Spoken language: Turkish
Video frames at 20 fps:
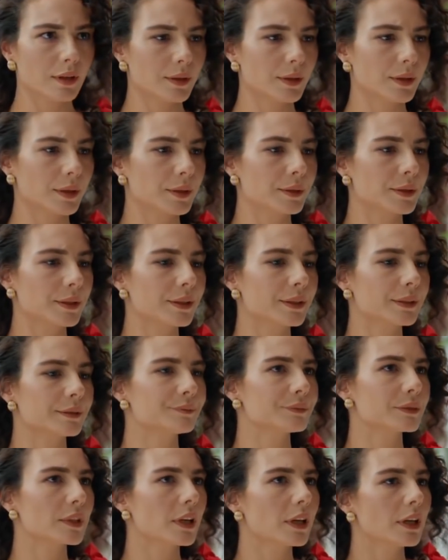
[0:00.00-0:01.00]
Ee,
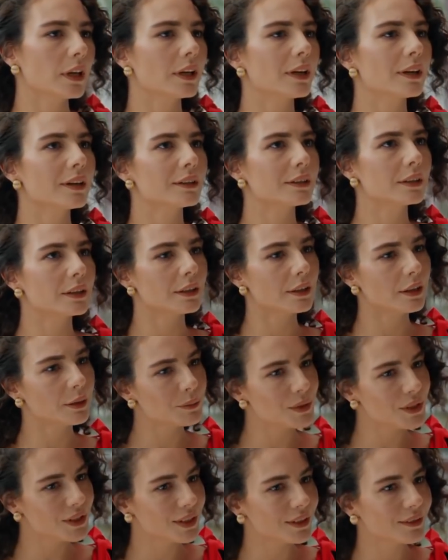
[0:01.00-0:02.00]
e,
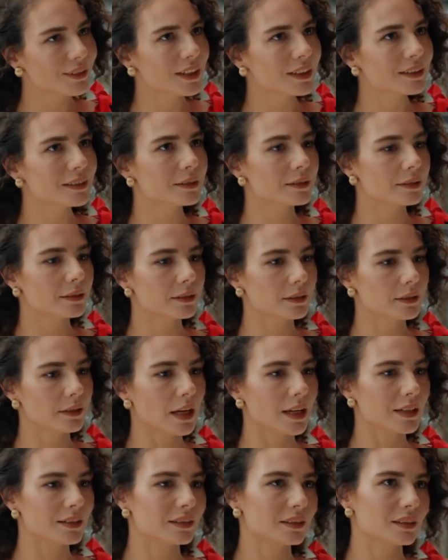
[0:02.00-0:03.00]
ama Şevkat
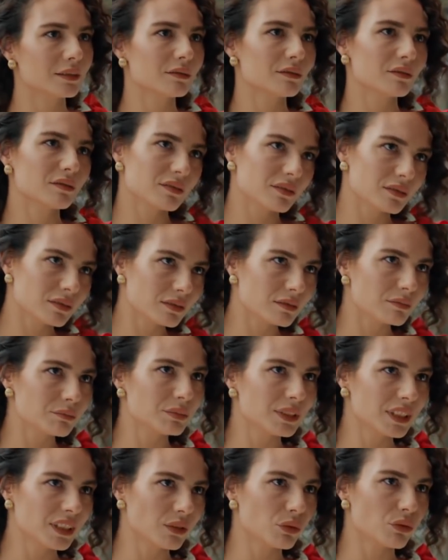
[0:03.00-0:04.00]
yani
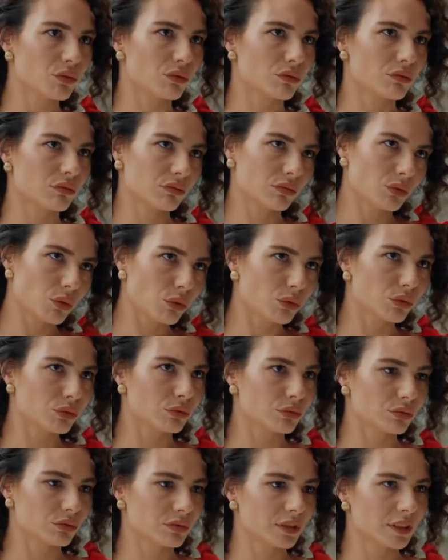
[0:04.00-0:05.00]
biliyorsun
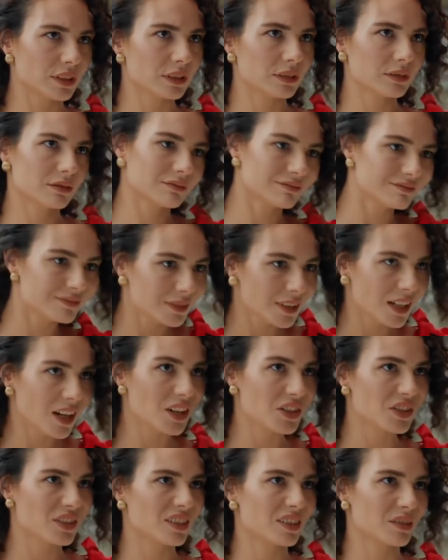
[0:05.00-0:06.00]
okudum hani
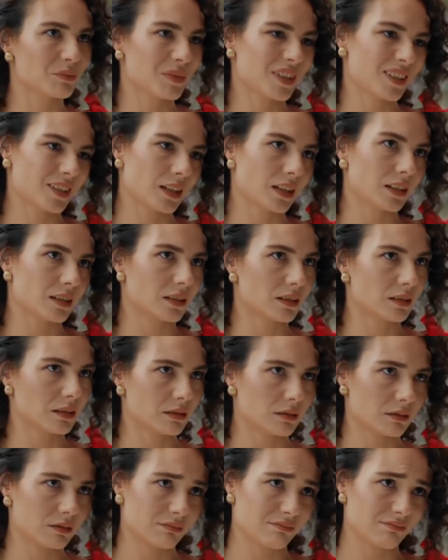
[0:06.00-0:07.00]
karşılıklı misket.
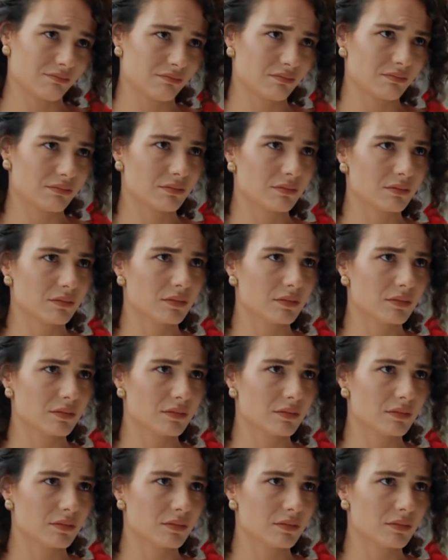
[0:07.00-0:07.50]
Kızım sen